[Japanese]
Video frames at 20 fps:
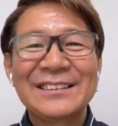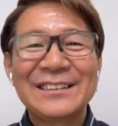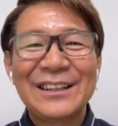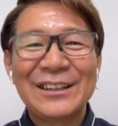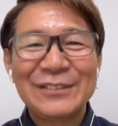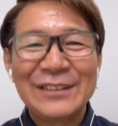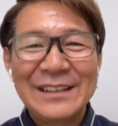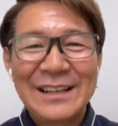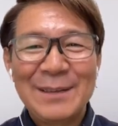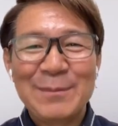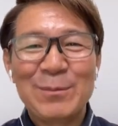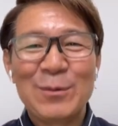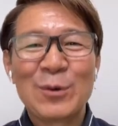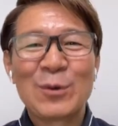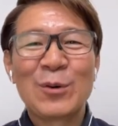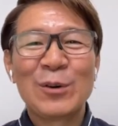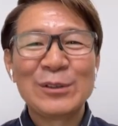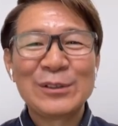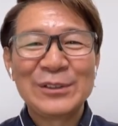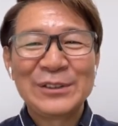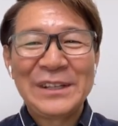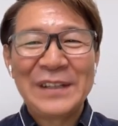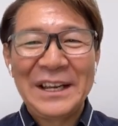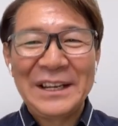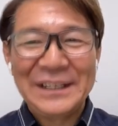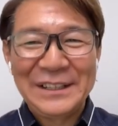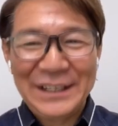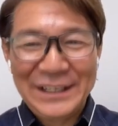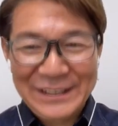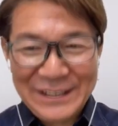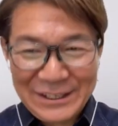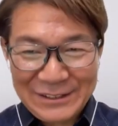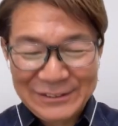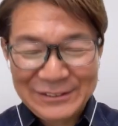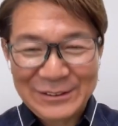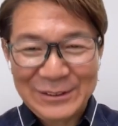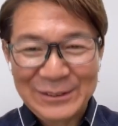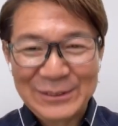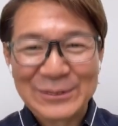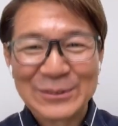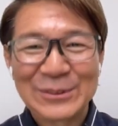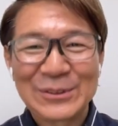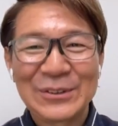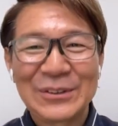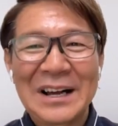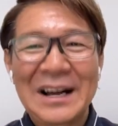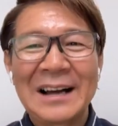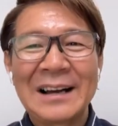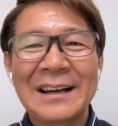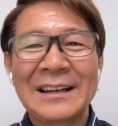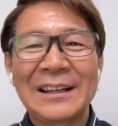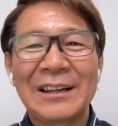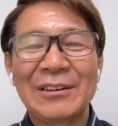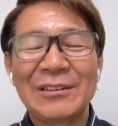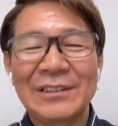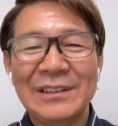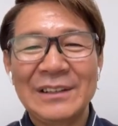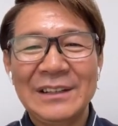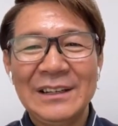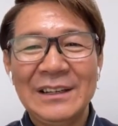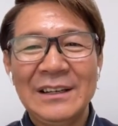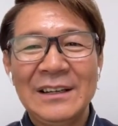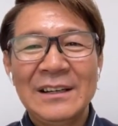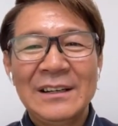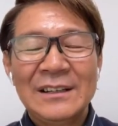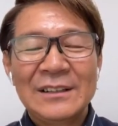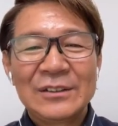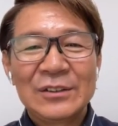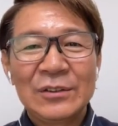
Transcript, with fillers: た上でもう50年生きてきてるということを考えた時にそ